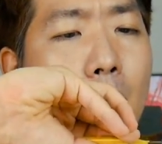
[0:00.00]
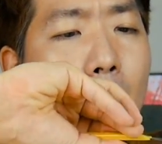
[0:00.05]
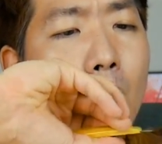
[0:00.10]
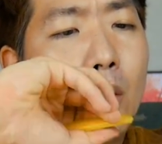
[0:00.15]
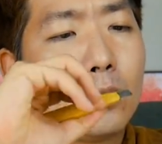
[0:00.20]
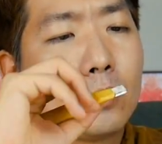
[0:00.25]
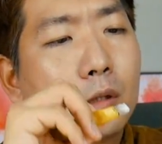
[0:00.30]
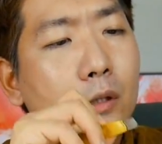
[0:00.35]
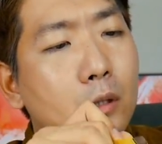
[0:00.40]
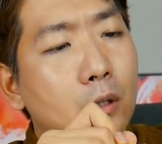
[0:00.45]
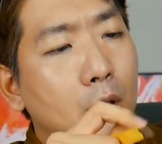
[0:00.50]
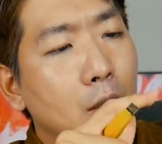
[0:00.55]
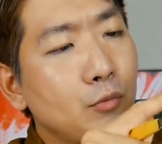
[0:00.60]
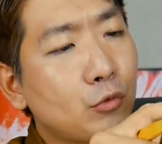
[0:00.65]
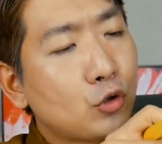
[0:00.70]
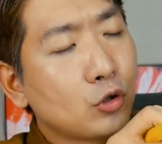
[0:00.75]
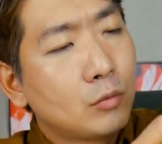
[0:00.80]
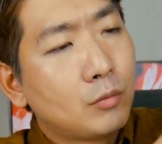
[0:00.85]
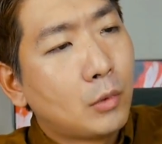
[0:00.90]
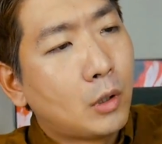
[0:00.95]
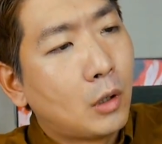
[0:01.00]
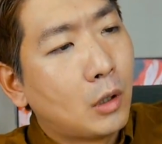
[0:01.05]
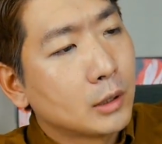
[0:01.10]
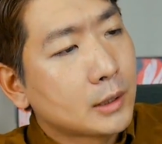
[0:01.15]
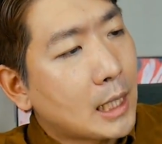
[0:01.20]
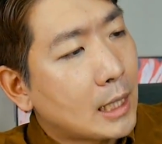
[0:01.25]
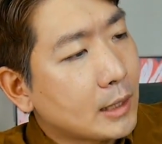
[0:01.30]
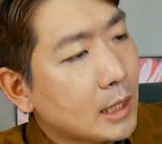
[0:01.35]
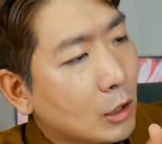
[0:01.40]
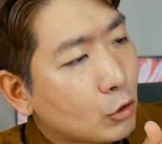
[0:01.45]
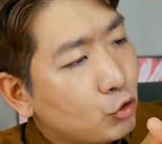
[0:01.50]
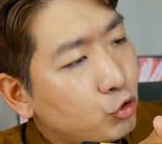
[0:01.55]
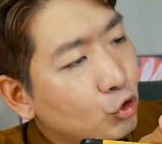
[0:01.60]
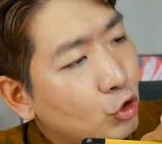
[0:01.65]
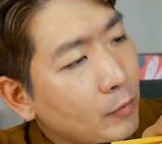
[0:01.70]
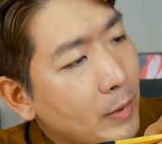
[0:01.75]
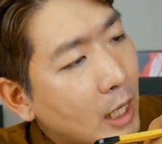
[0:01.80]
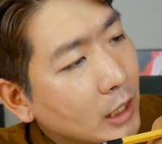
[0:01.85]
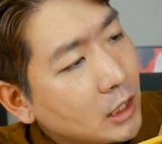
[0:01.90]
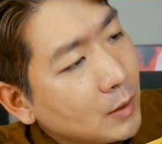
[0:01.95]
어 지금쯤 뭐 살짝
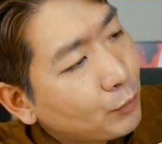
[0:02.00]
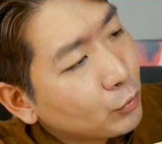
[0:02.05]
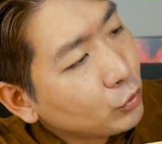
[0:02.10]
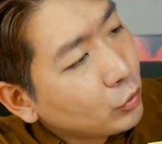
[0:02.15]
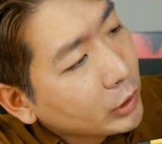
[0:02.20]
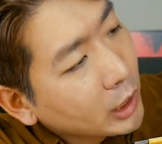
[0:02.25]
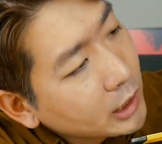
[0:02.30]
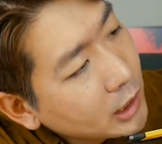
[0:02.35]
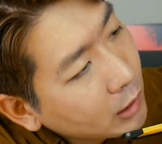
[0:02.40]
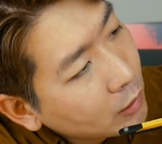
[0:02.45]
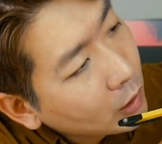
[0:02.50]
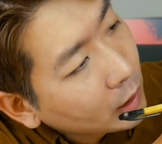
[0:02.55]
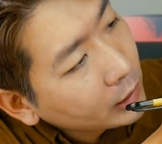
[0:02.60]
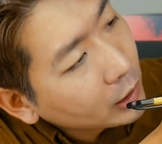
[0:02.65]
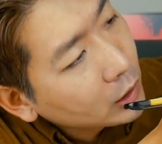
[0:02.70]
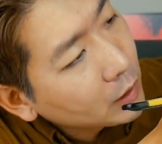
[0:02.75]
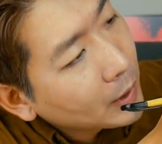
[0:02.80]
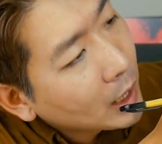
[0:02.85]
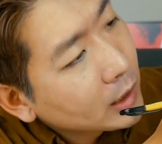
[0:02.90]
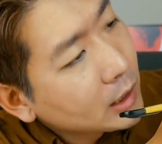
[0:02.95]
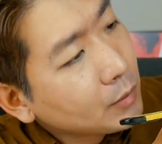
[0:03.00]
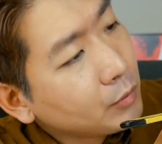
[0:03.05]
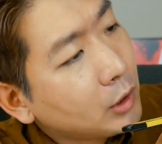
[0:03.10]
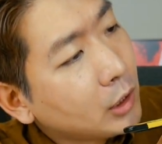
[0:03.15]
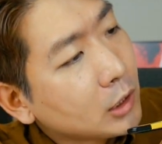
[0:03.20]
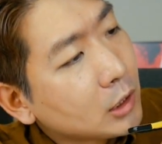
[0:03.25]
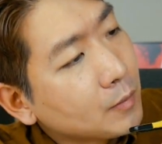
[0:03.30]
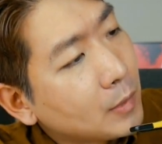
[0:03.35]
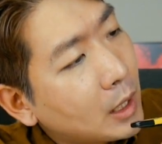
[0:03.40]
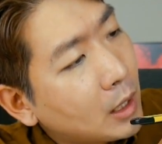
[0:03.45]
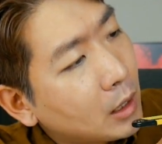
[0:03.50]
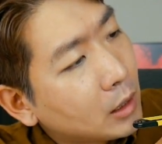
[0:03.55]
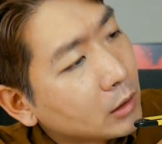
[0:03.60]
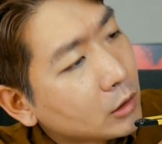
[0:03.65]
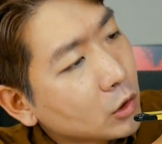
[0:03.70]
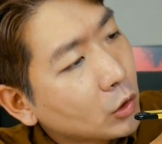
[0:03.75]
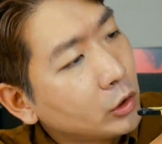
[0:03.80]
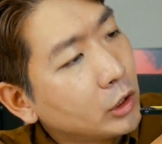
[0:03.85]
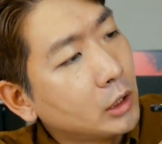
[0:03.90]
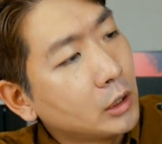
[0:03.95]
궁금해하실 분도 계실 것 같아서 말씀드리지만,
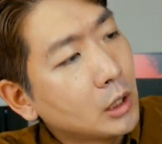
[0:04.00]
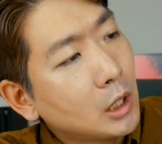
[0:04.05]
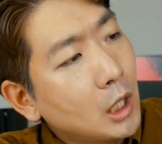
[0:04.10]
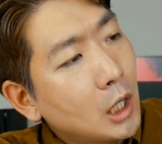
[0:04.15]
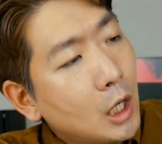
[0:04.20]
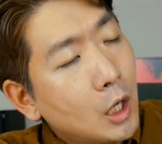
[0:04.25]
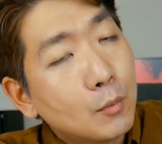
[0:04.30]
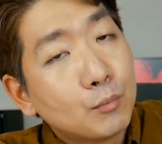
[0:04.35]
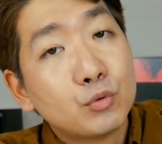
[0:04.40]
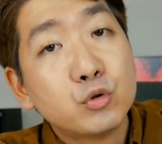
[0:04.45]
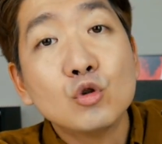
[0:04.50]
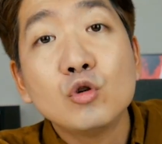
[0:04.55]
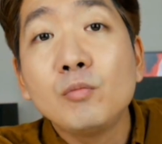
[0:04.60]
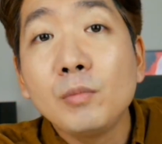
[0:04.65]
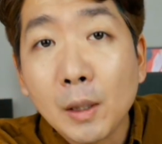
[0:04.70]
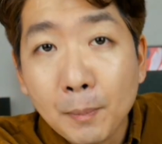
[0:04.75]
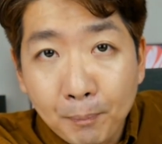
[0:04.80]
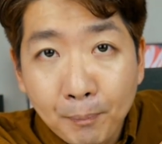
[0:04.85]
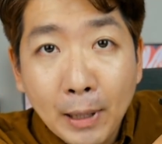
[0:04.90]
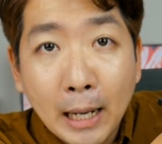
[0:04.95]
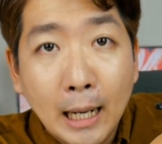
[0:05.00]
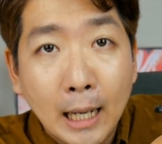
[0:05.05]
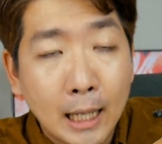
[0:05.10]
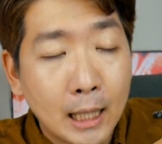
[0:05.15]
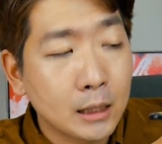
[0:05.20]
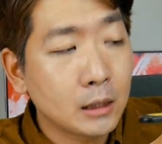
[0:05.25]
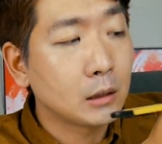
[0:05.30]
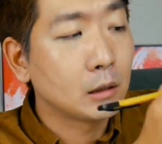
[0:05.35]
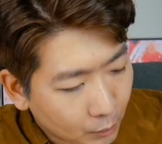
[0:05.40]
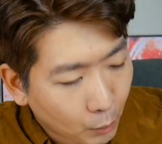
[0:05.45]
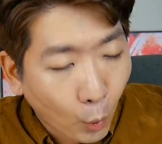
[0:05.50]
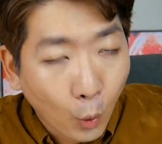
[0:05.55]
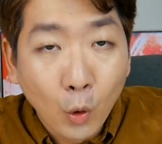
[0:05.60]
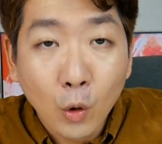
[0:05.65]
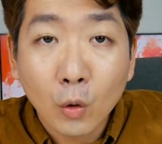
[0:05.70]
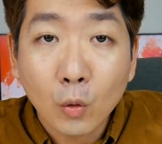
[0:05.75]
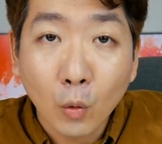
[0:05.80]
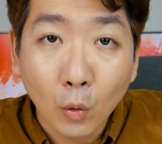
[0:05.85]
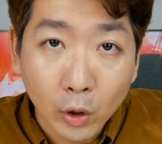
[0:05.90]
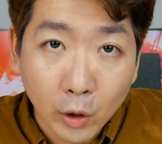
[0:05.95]
저는 북미판
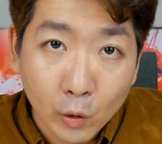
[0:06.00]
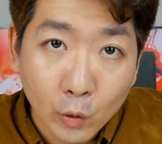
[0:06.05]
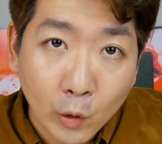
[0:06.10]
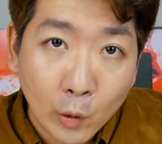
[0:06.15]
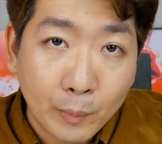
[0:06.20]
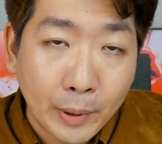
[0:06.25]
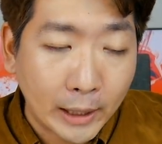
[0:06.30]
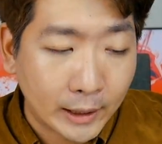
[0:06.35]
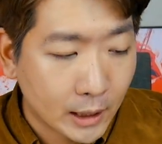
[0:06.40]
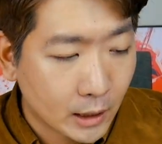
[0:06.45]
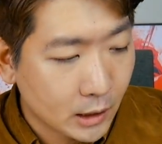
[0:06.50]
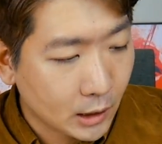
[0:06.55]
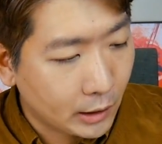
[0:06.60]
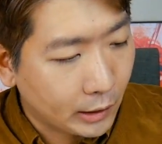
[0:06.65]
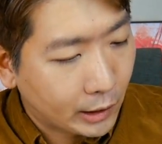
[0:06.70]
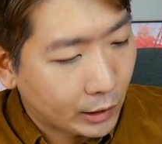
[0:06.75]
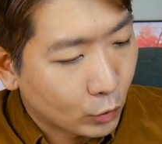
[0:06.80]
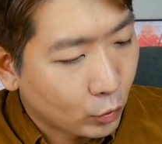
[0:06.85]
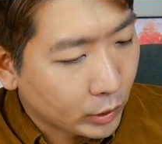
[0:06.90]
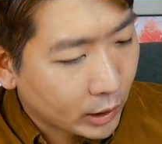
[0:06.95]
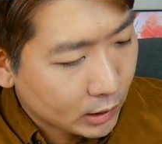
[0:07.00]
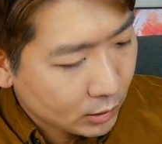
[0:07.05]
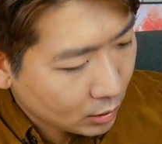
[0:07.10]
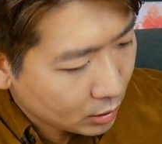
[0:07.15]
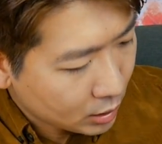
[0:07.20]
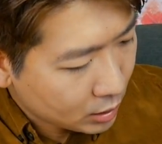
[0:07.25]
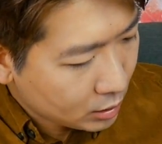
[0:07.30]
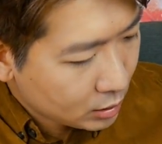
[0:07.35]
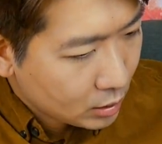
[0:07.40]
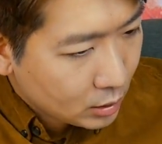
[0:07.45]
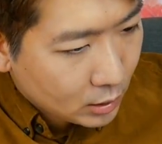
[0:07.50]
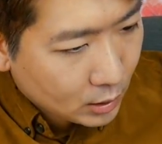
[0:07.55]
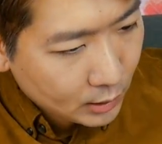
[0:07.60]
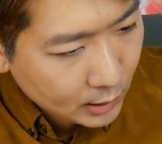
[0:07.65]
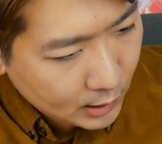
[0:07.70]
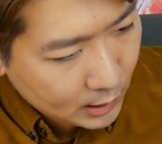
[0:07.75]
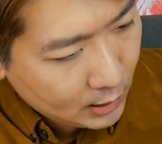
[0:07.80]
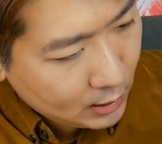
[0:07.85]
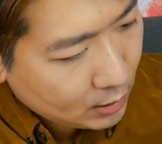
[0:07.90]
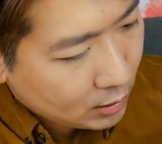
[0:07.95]
몰꼬리로 배대지를 이용해서,
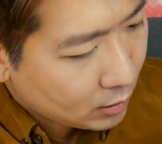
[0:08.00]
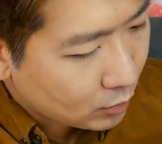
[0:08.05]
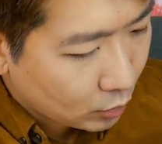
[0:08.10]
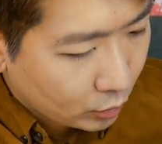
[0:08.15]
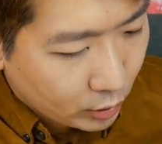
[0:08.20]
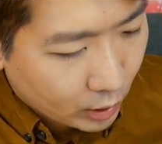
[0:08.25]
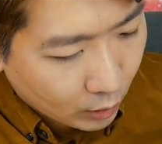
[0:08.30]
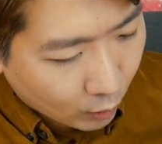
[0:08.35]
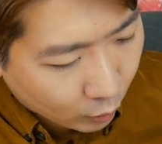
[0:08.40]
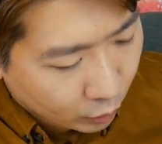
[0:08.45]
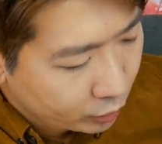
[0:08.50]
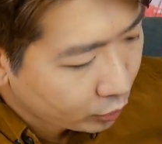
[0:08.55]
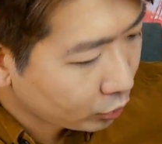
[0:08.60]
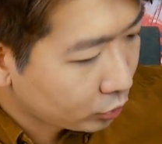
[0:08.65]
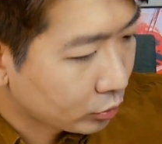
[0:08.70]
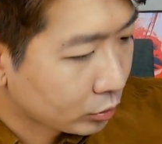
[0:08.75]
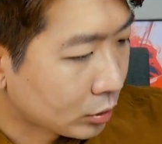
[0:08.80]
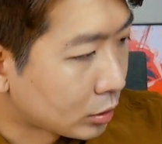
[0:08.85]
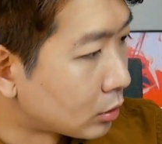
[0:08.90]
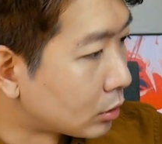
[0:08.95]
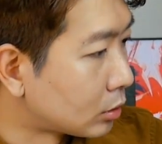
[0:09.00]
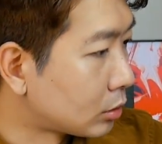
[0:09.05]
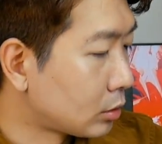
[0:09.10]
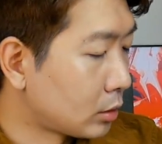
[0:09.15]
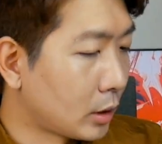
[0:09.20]
이게 어디로 뜯어?